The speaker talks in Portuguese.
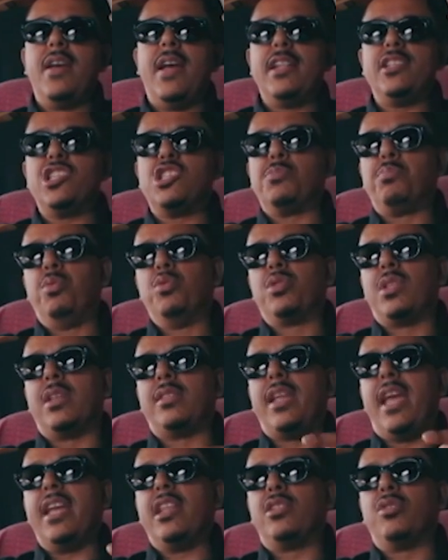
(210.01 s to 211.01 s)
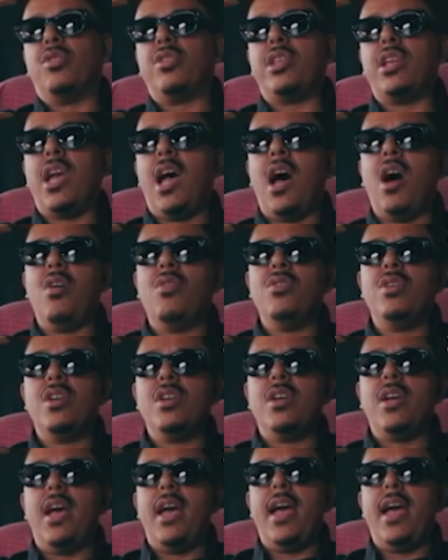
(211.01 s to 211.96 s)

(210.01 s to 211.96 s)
é disputa territorial,